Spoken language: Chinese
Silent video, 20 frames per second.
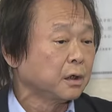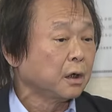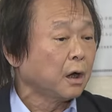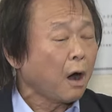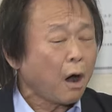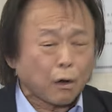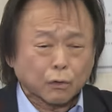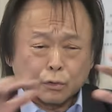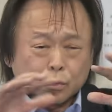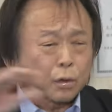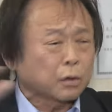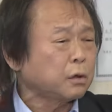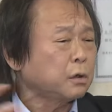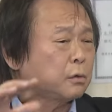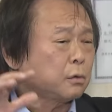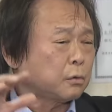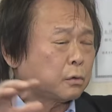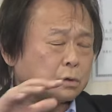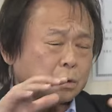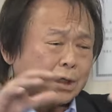好
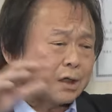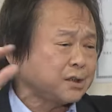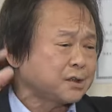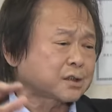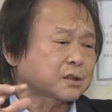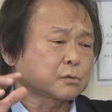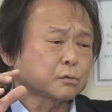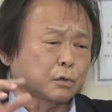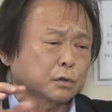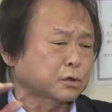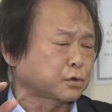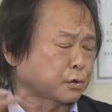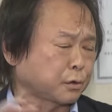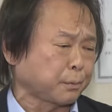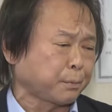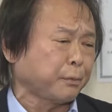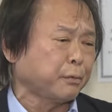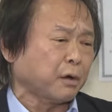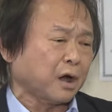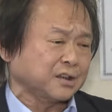多我类似我举
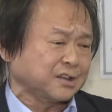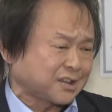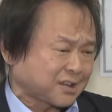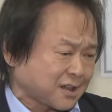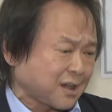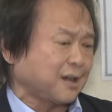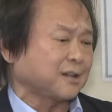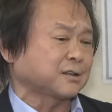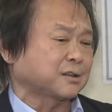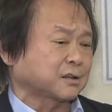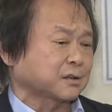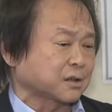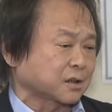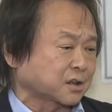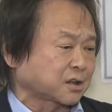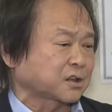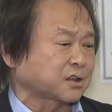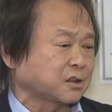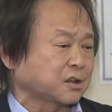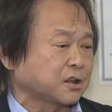不完这样子的
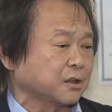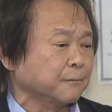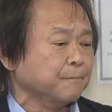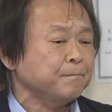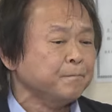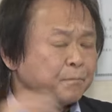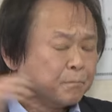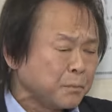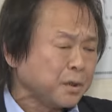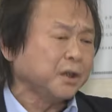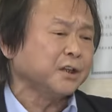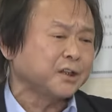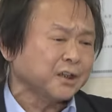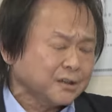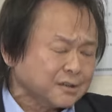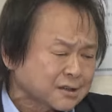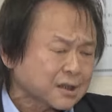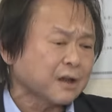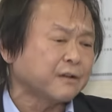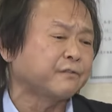事情，每
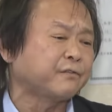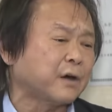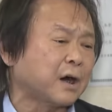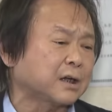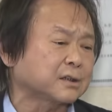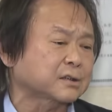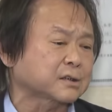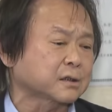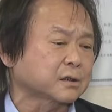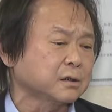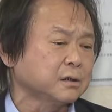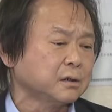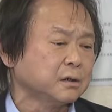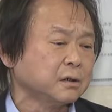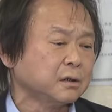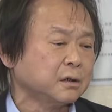天在发生。